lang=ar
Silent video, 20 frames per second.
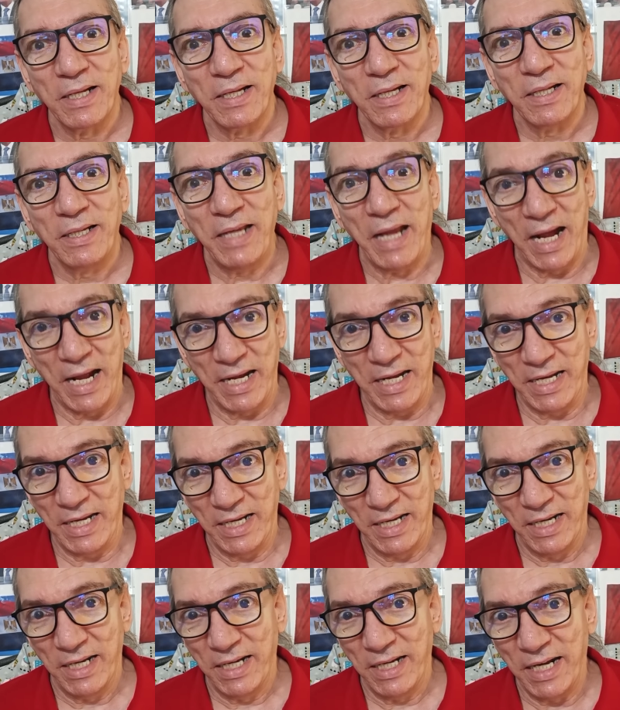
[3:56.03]

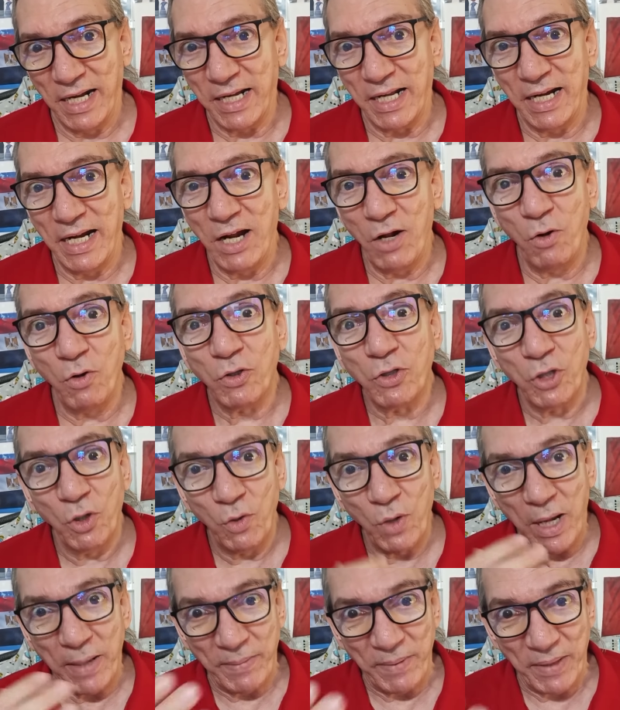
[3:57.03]
يعني لكن انا قلت
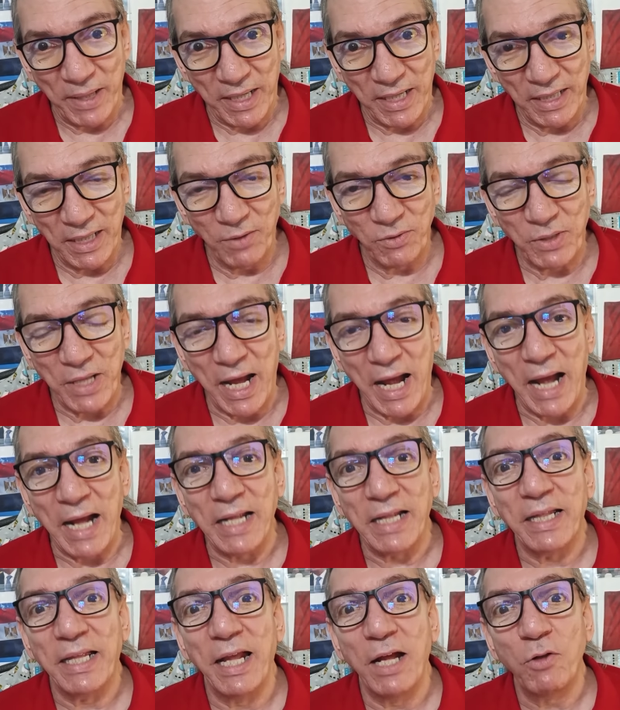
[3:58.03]
له قبل كده
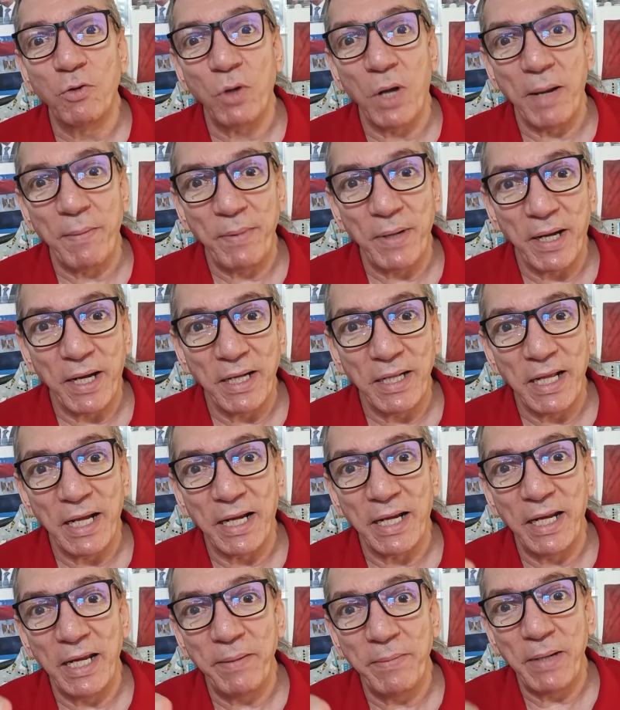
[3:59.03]
وتحديته قبل كده
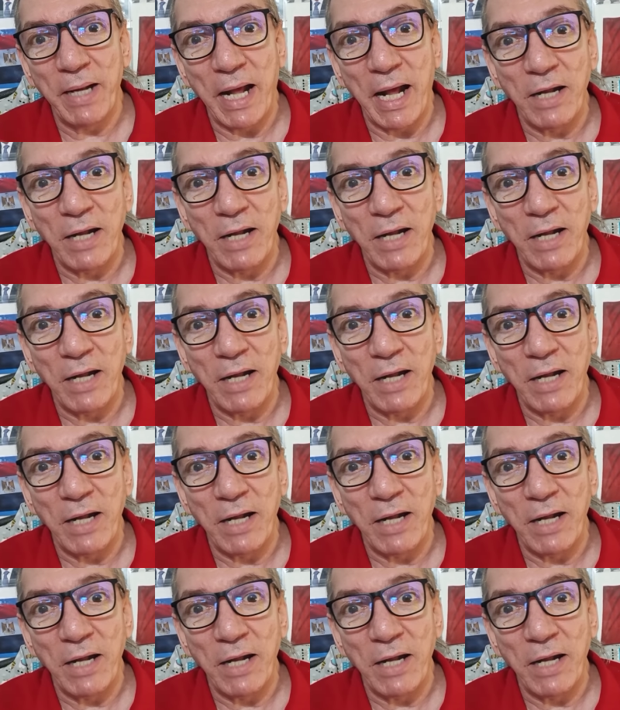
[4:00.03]
جنيه